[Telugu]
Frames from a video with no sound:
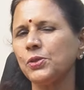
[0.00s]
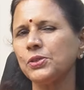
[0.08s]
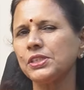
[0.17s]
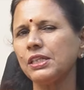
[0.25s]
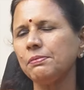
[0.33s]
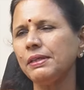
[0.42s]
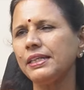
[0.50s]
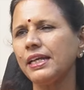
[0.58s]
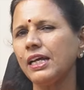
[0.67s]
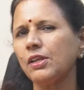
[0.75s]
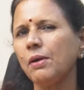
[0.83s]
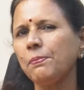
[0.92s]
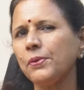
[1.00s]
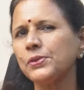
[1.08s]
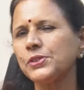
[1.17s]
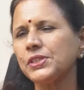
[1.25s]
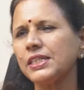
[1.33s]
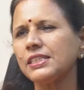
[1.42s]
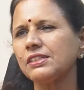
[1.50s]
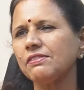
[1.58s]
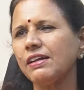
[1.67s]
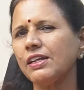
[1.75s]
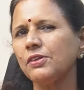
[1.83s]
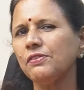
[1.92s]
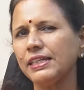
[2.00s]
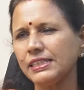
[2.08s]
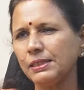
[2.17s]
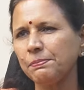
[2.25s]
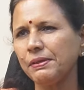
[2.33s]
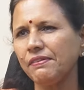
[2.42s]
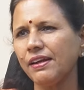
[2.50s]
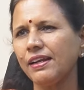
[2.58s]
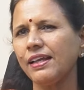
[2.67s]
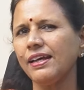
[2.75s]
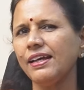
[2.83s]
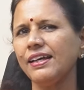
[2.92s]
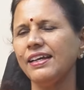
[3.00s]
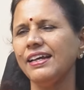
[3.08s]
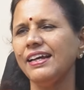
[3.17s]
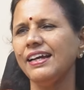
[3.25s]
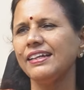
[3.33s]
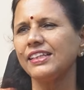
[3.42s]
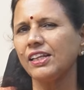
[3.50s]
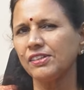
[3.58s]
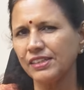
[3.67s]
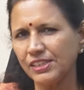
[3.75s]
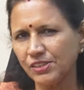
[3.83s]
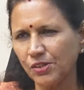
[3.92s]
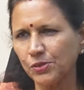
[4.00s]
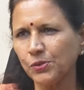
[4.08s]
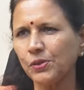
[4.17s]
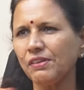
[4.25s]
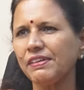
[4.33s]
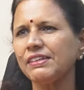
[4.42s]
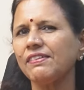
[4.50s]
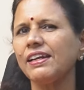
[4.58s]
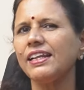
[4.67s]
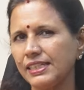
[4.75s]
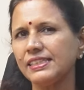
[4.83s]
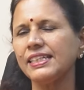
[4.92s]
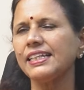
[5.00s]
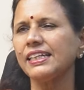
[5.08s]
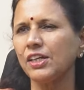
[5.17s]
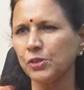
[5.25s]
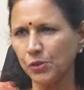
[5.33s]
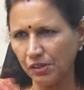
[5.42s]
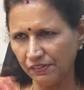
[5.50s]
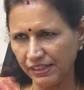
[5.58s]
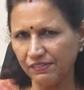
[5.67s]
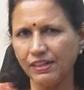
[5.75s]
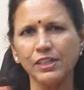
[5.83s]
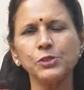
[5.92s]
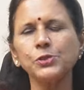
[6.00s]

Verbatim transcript: సోషల్ మీడియాలో పోస్ట్ చేసిన వాళ్ళు వైసీపీ వాళ్ళ తెలుగుదేశం అనుకూలమైన వాళ్ళు జనసేనకు అనుకూలమైన వాళ్ళ